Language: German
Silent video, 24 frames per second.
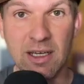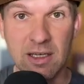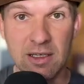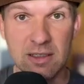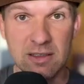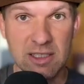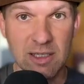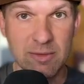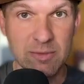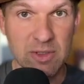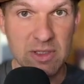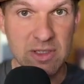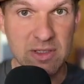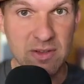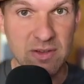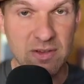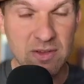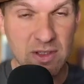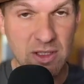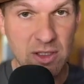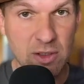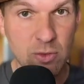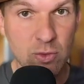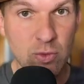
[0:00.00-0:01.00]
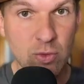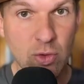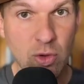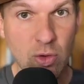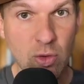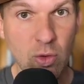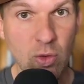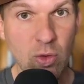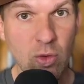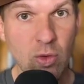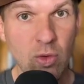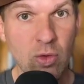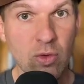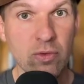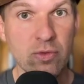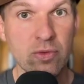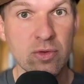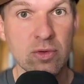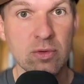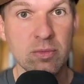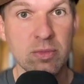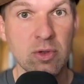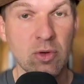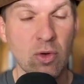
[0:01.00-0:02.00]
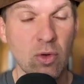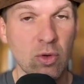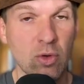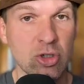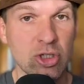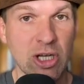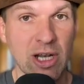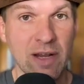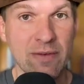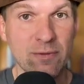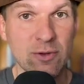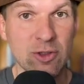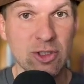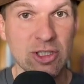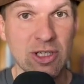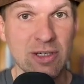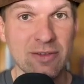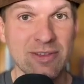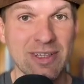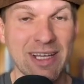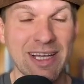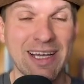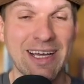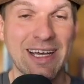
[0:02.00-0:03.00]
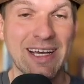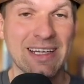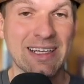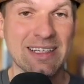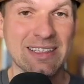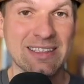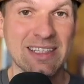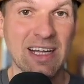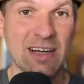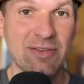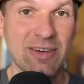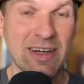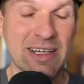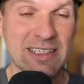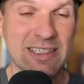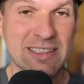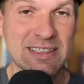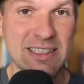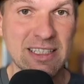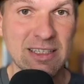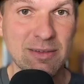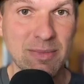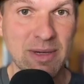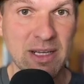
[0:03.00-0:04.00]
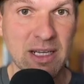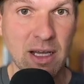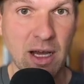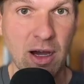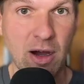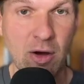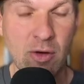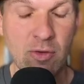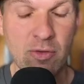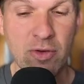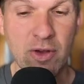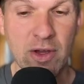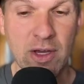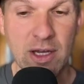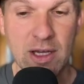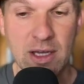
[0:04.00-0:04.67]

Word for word: Es gibt ja dieses EU-Logo für biologische Landwirtschaft. Das darf alles nicht mehr drauf.